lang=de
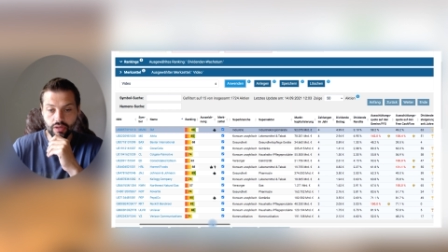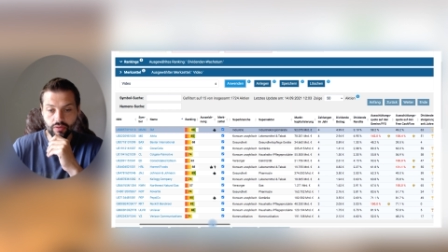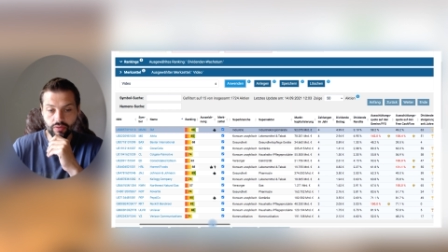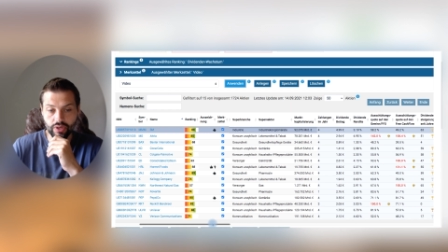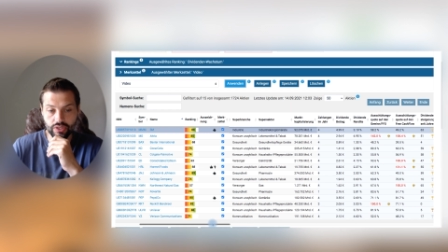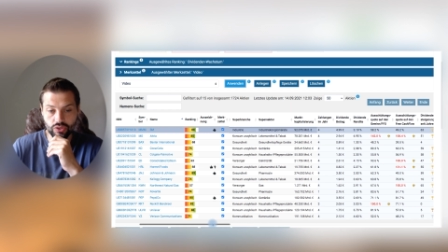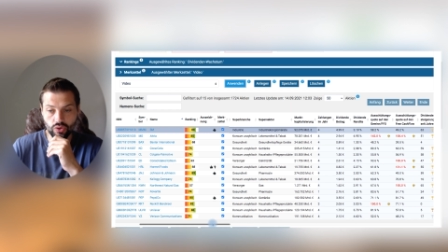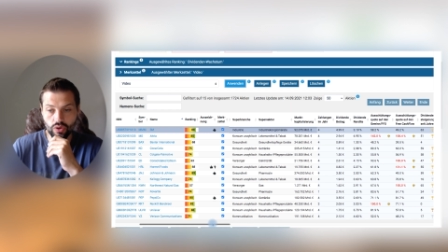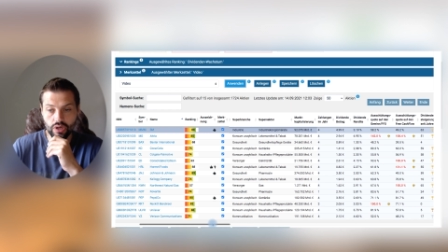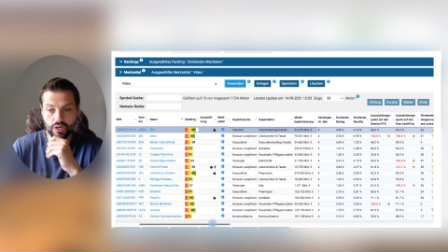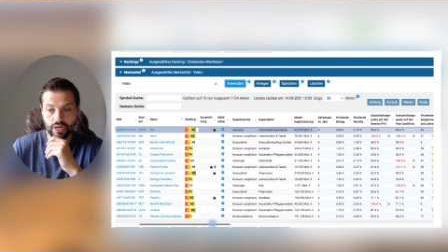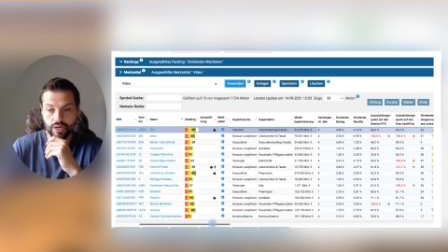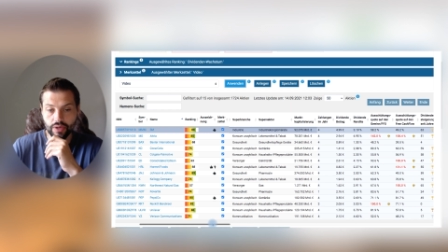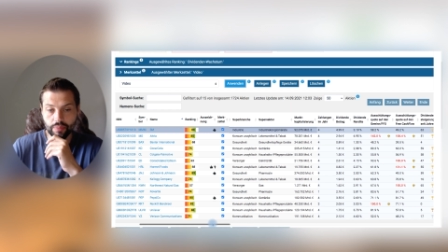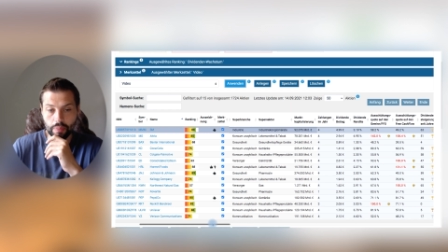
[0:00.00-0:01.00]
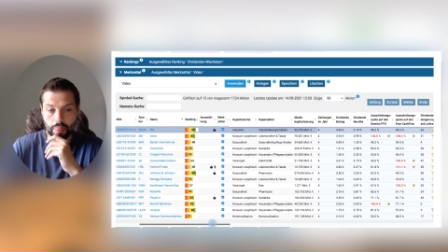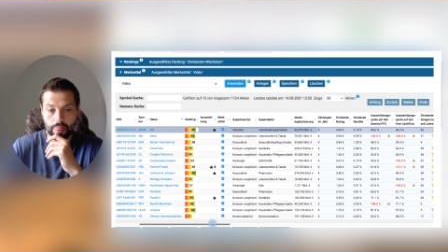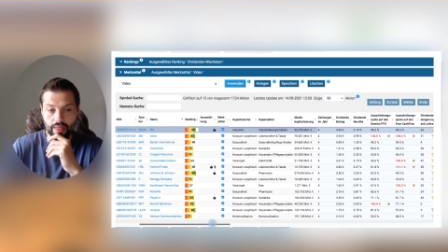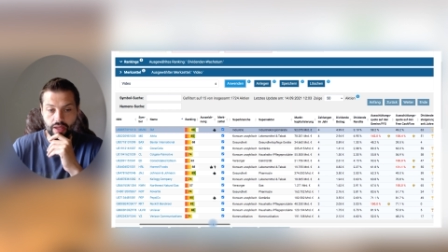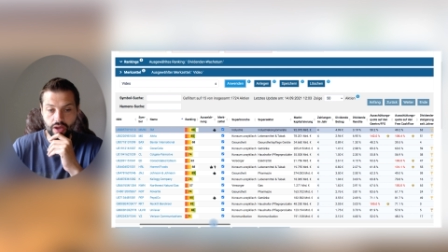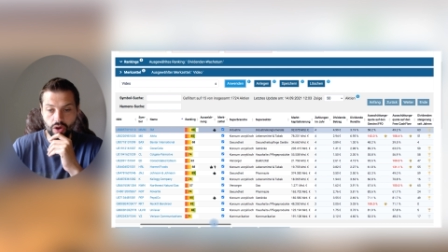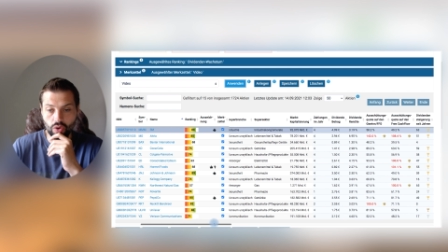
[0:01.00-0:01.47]
Versorger,
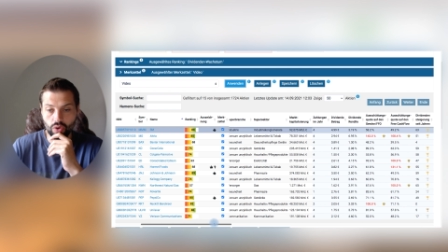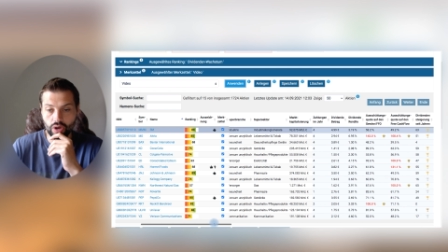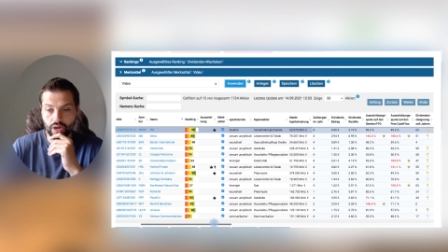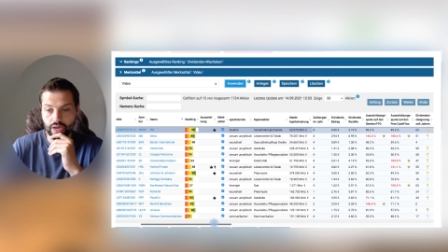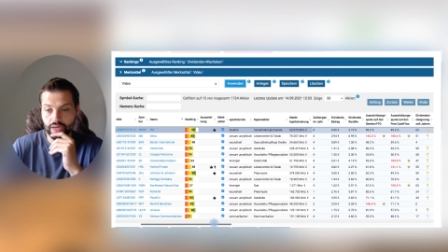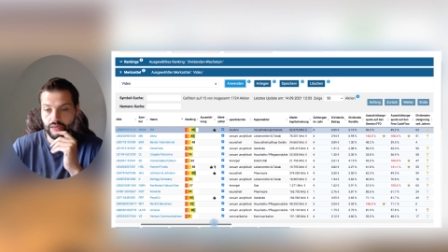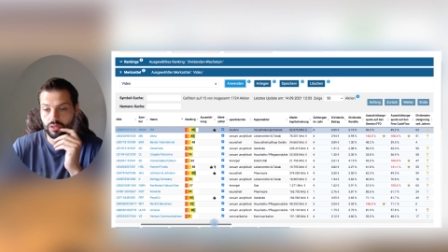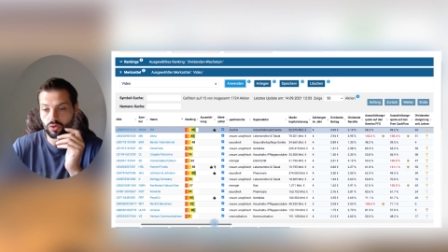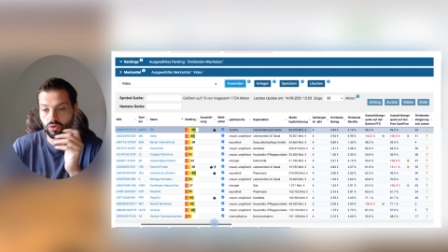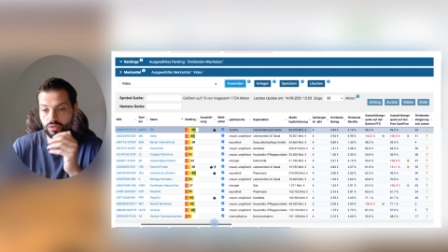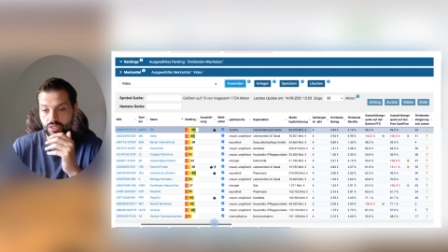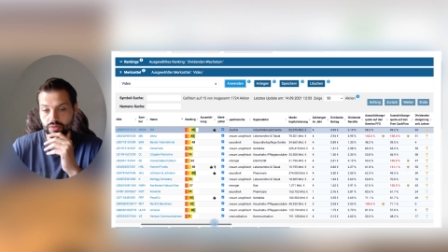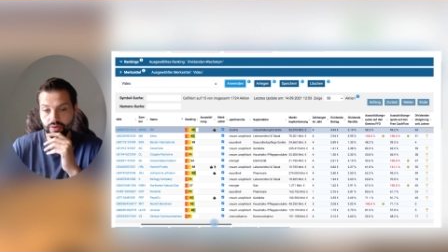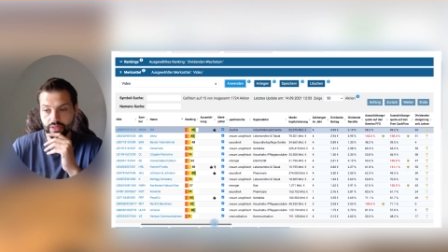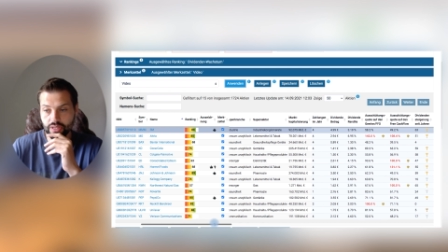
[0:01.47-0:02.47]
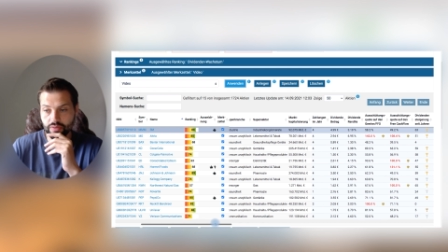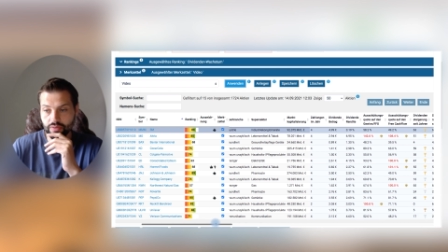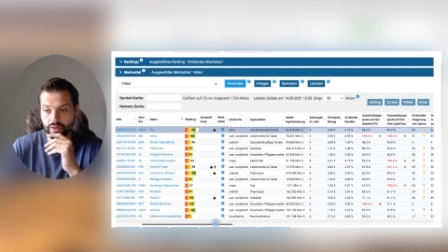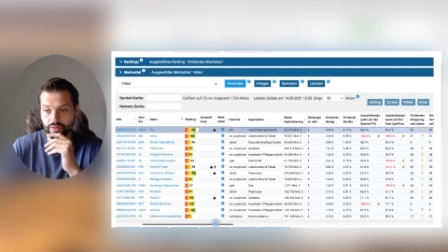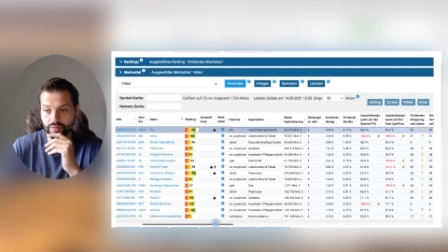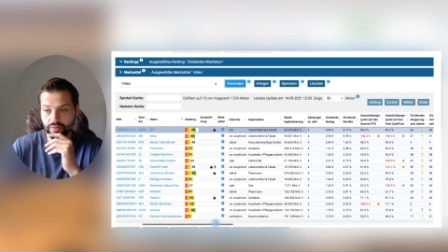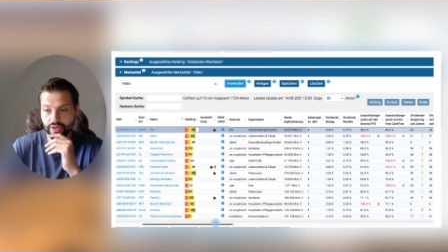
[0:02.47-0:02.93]
auch ein
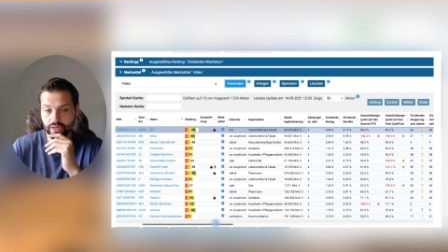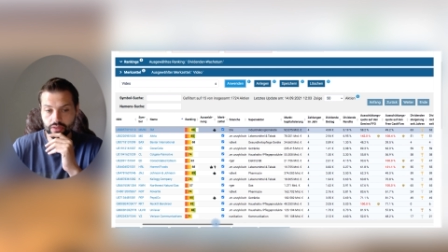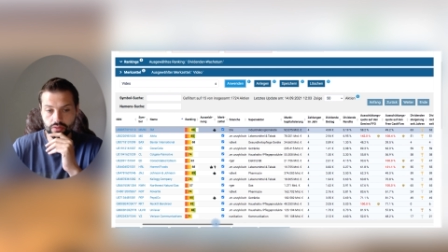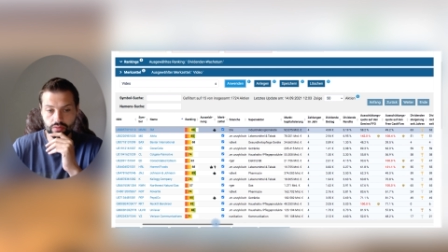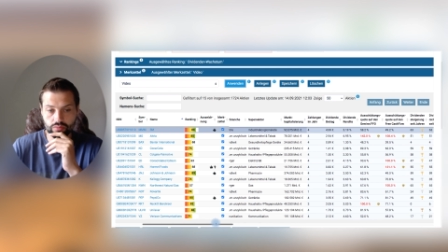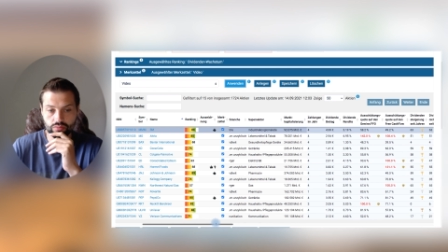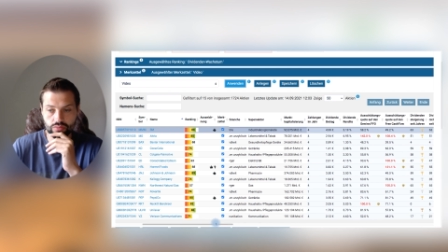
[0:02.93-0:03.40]
konservativer Wert,